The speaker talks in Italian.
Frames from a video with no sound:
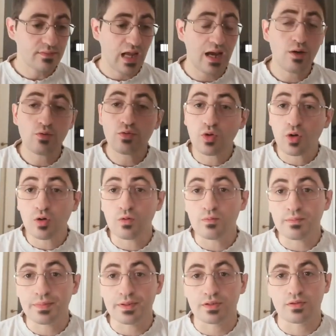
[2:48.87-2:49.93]
ha un
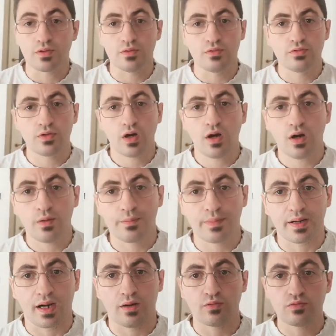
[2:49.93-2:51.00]
compito,
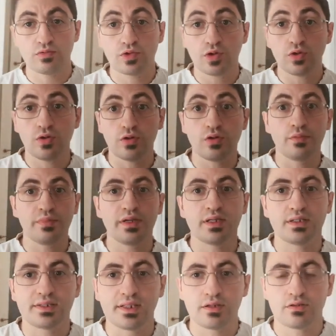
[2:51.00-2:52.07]
un'opera, un dono, un
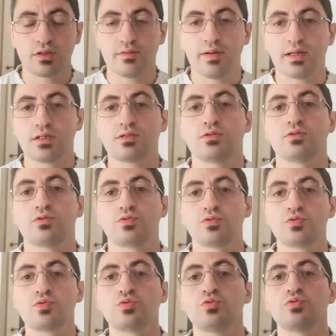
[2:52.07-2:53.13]
ministero diverso,
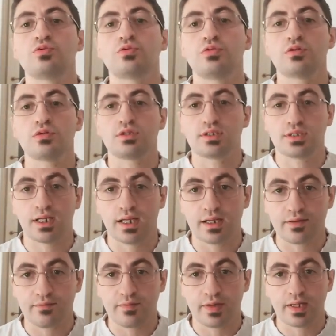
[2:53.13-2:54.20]
tutto
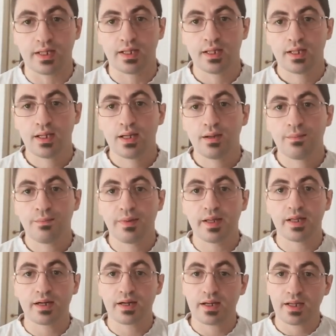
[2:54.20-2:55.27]
serve
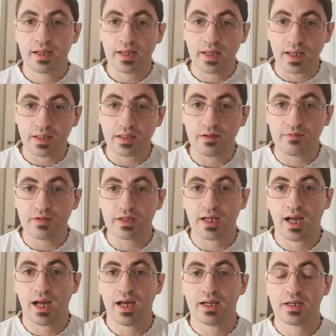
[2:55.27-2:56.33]
per
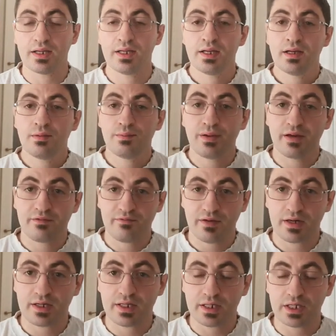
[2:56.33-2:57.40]
edificare, per
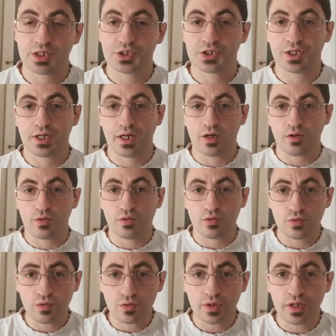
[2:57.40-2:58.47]
far crescere con
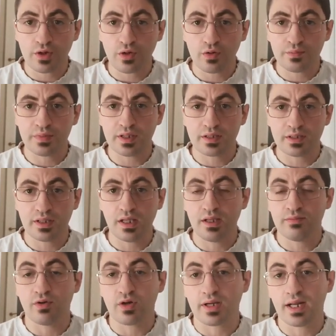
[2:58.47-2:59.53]
un unico
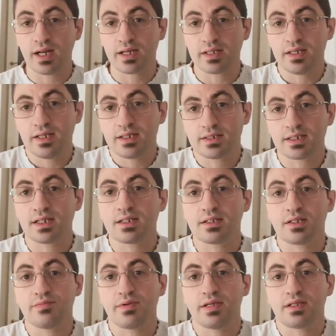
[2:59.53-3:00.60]
obiettivo, che la Chiesa
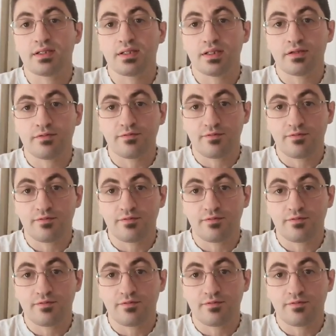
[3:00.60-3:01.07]
diventi